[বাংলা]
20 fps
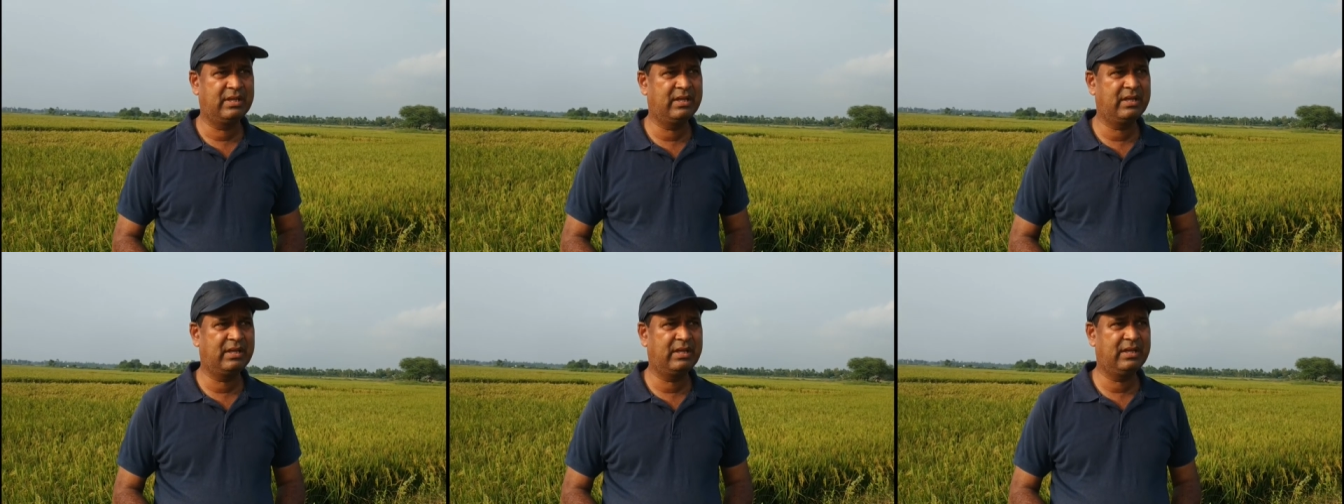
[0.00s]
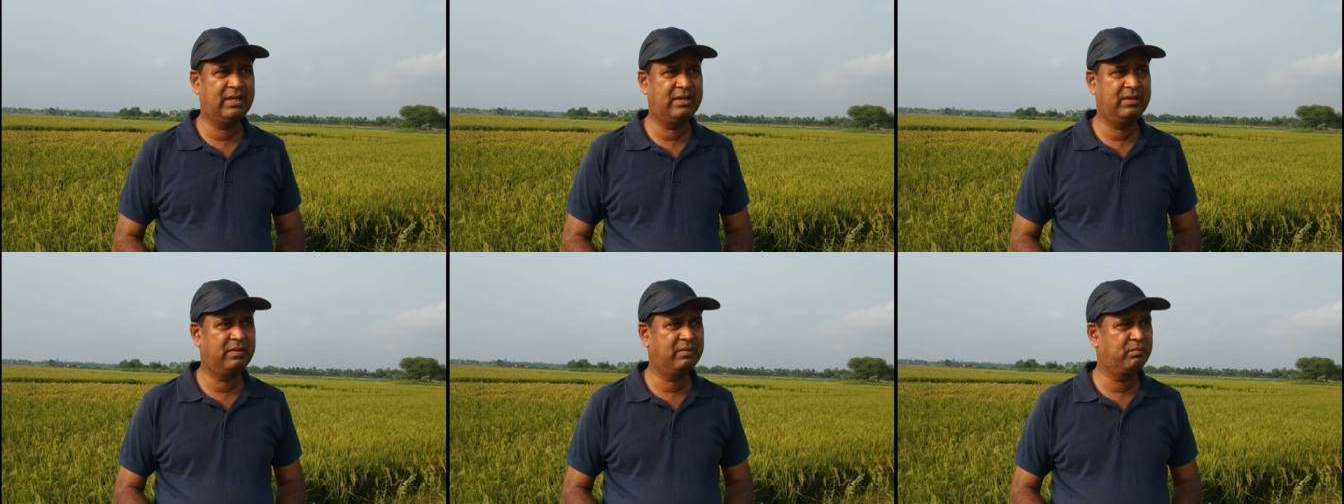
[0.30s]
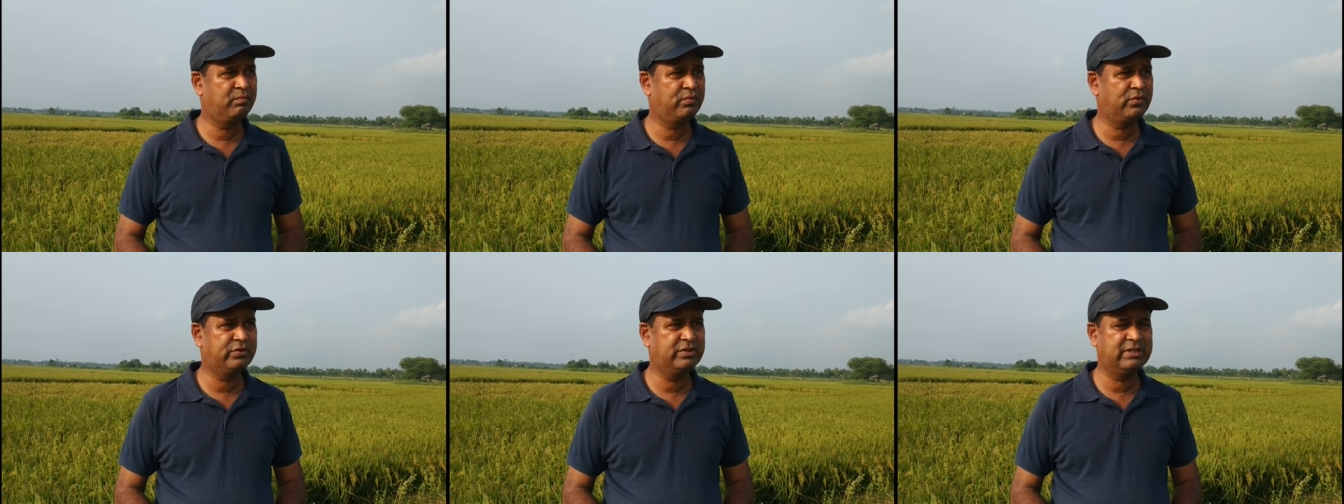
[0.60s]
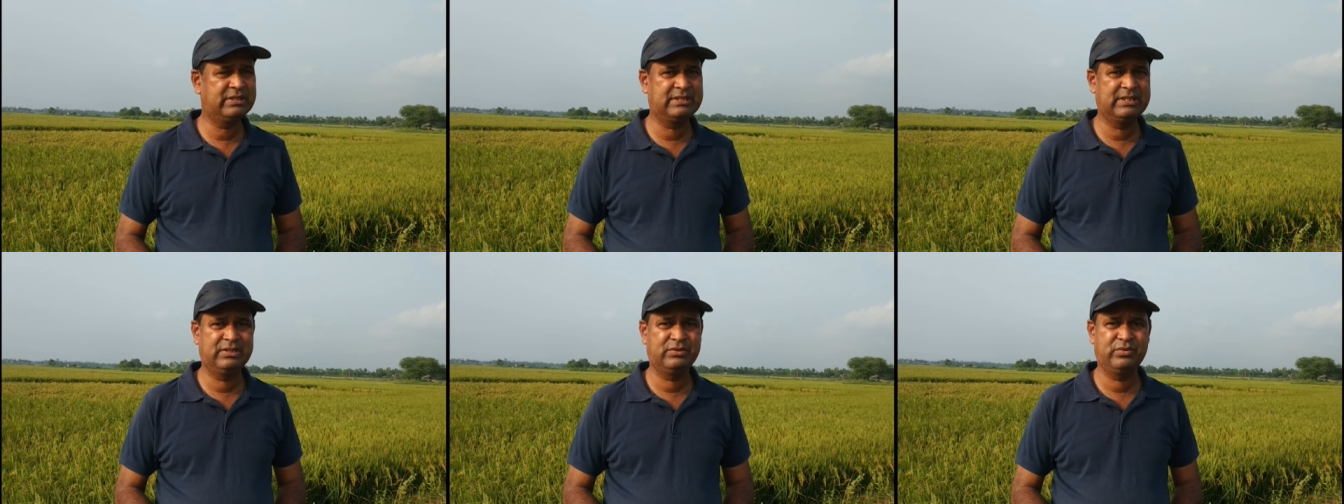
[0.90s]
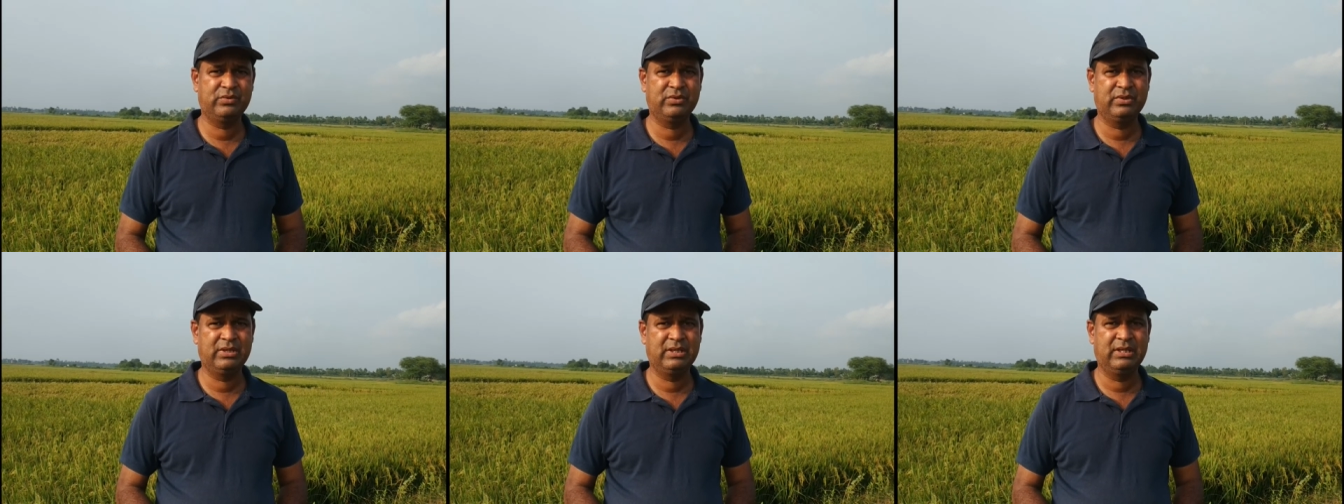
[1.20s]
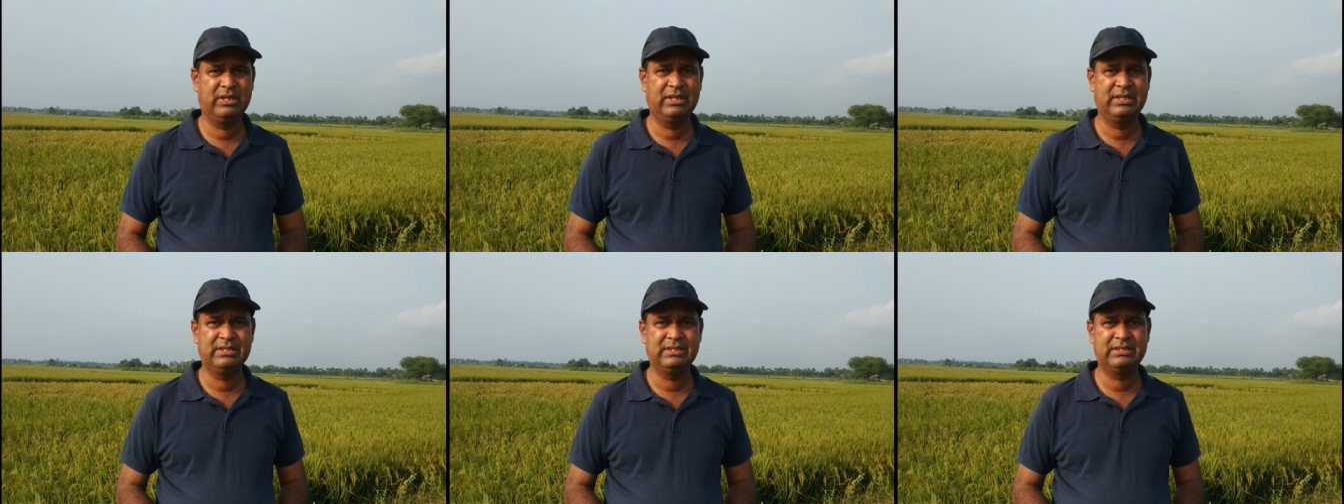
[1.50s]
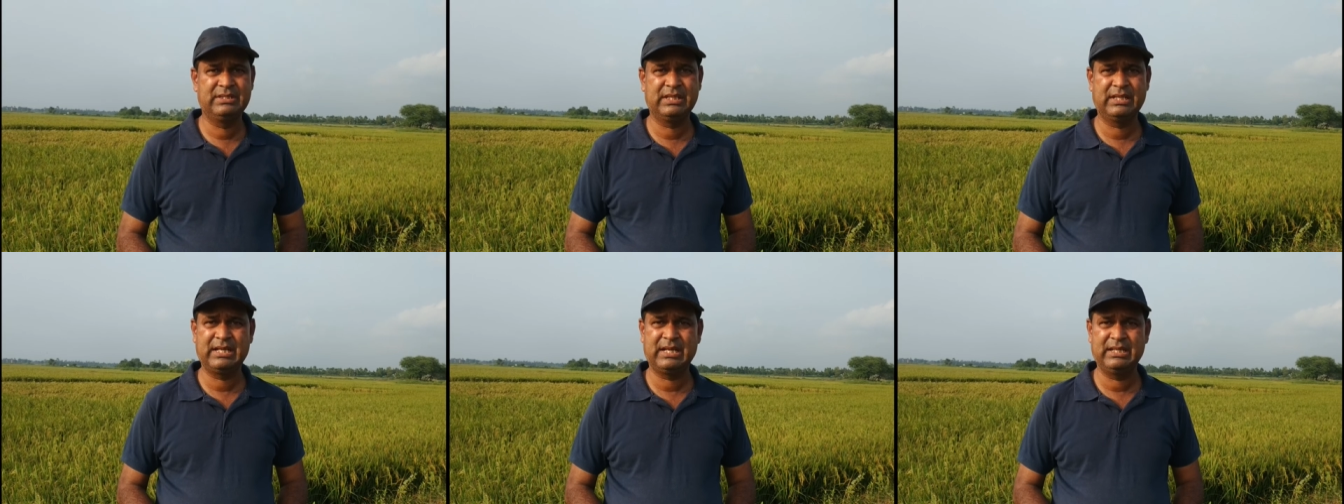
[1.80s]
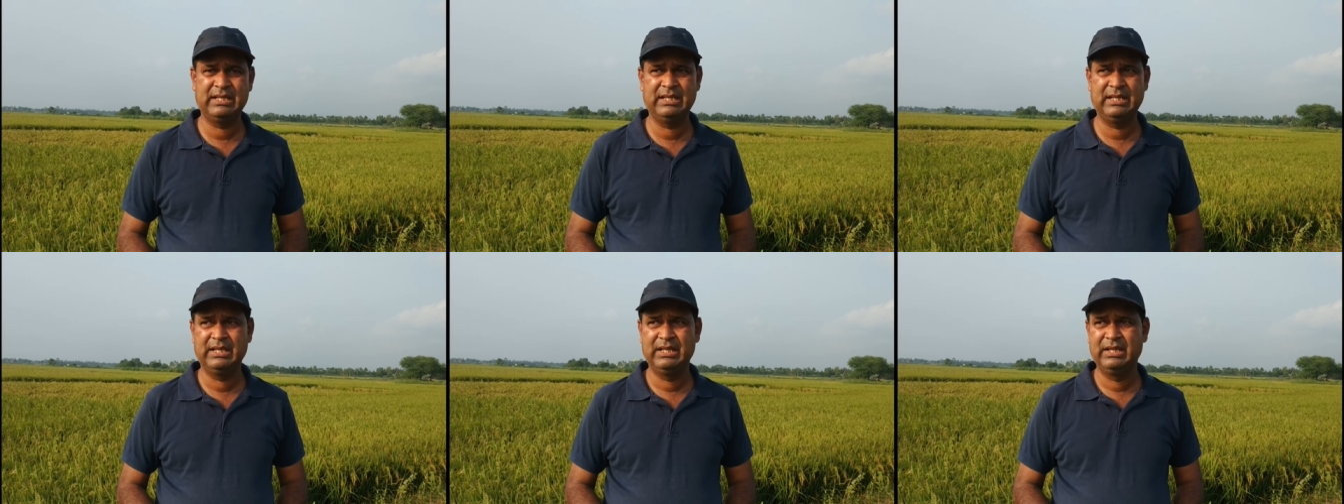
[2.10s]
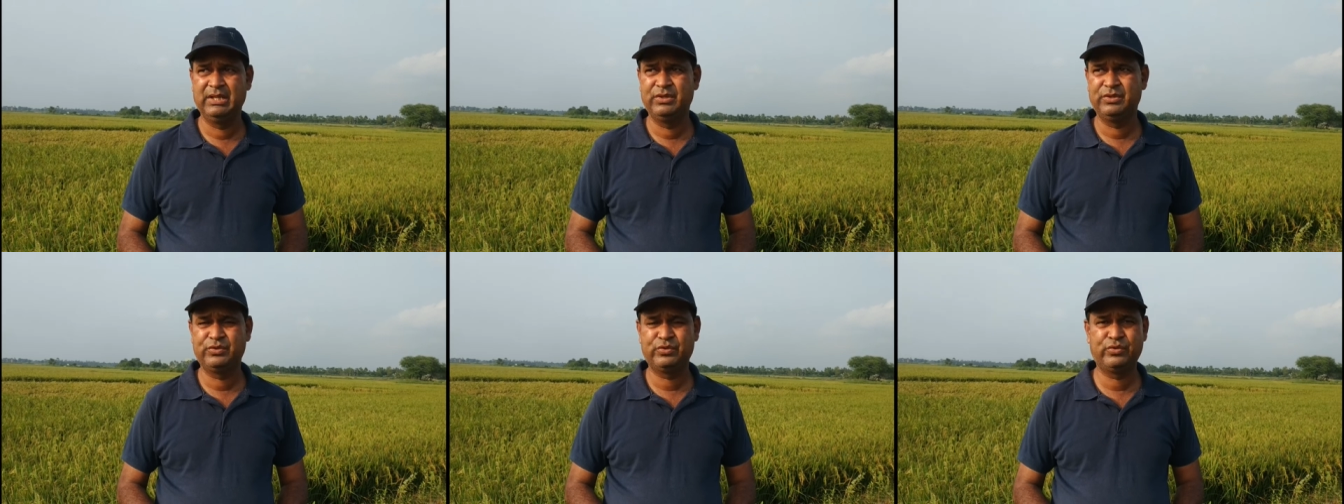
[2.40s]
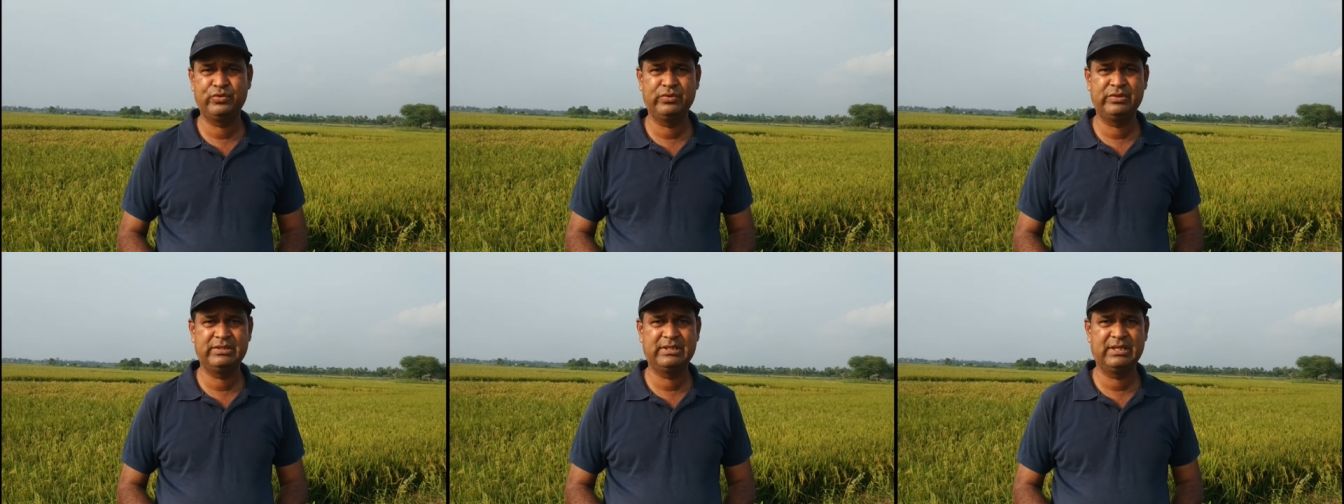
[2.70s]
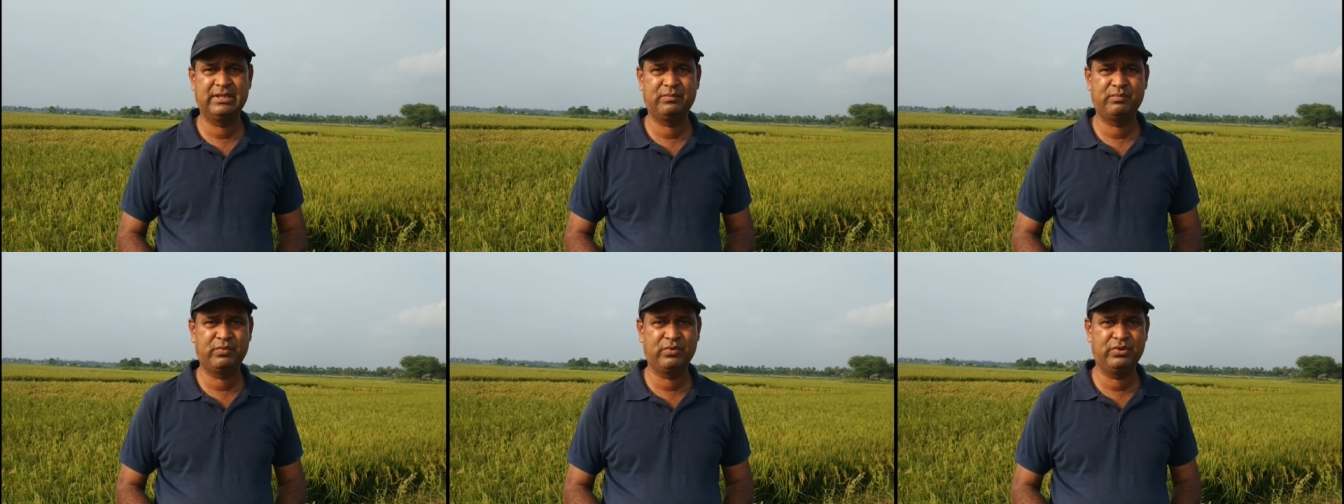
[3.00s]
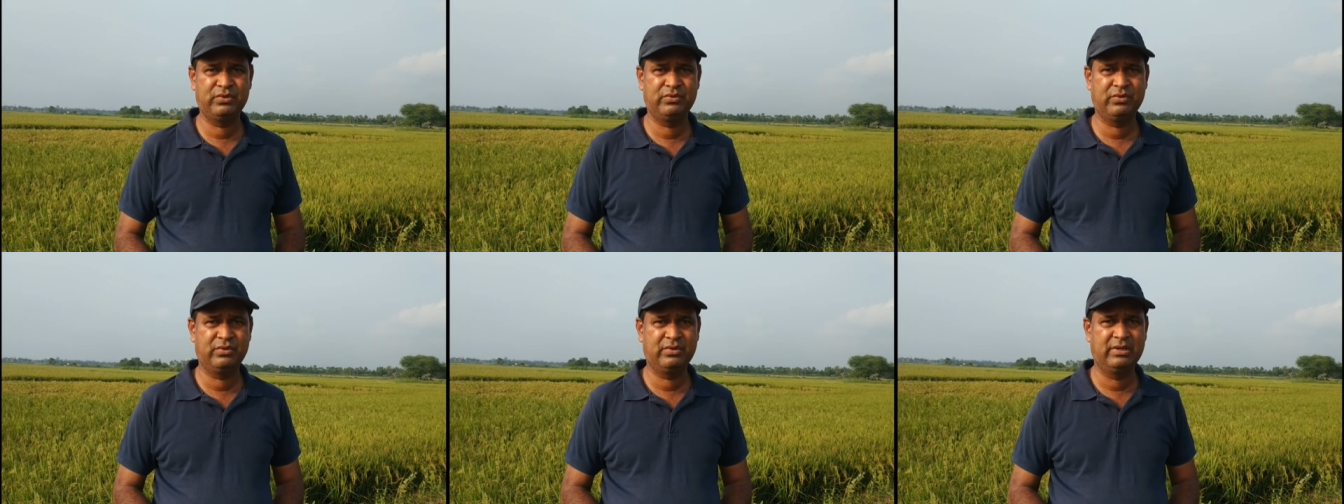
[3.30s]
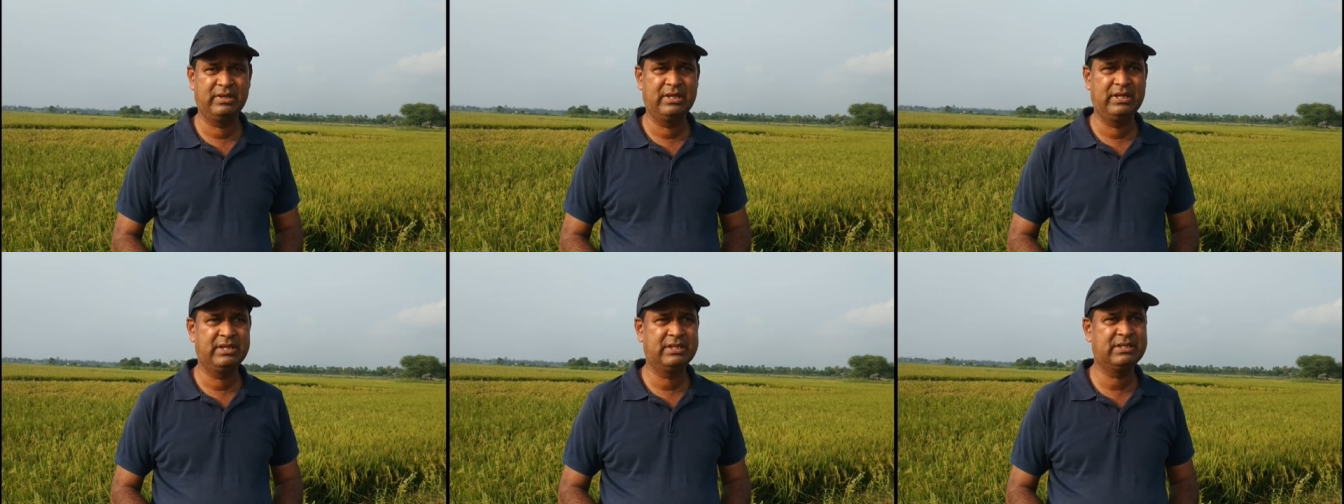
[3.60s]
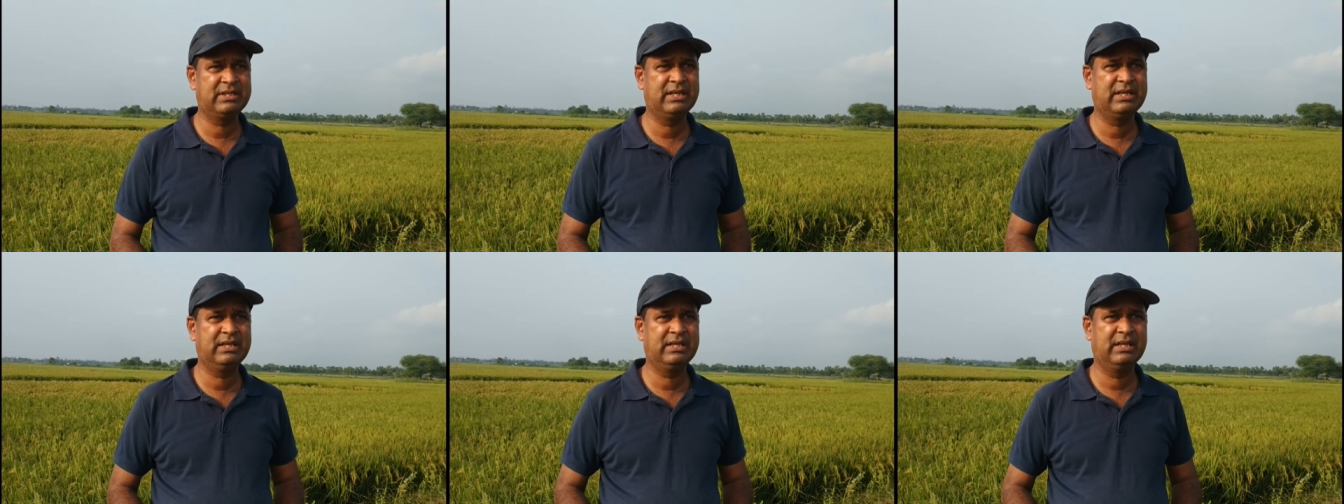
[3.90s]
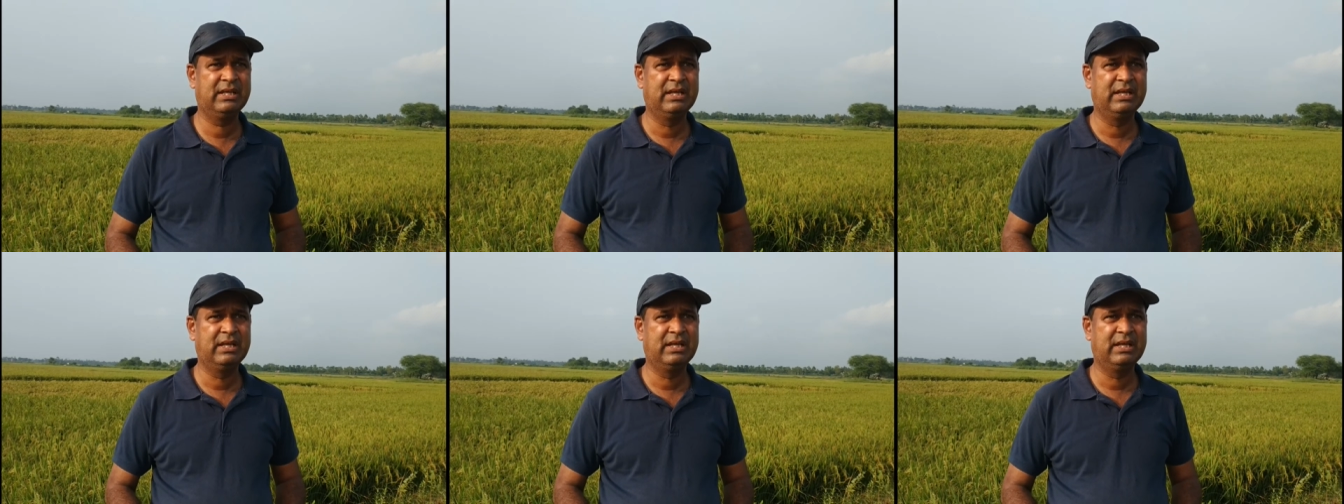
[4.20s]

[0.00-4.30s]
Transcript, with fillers: এই প্রজেক্টের জন্য যেখানে সুইচ গেট প্রয়োজন সেই